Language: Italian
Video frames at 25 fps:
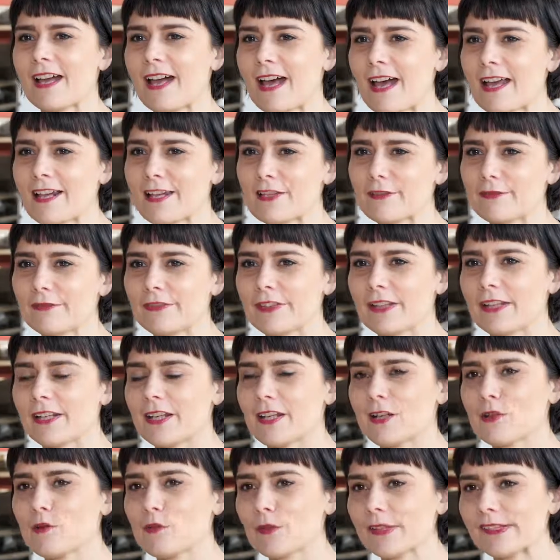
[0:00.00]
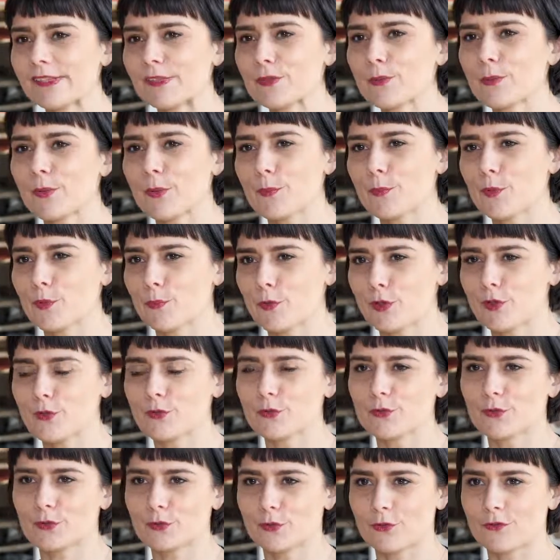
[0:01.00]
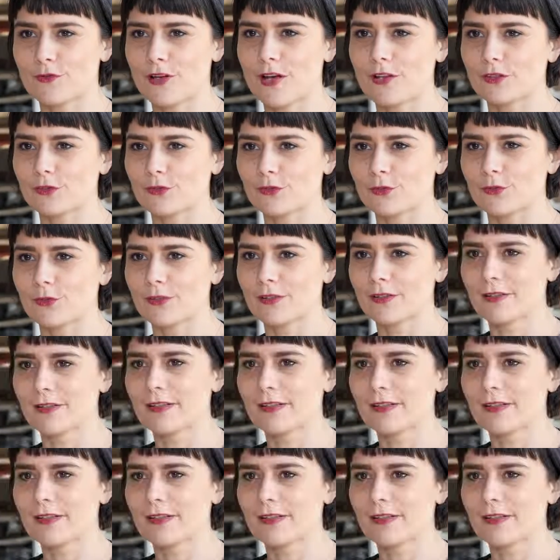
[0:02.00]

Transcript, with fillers: Alla fine questo è proprio quello che ho trovato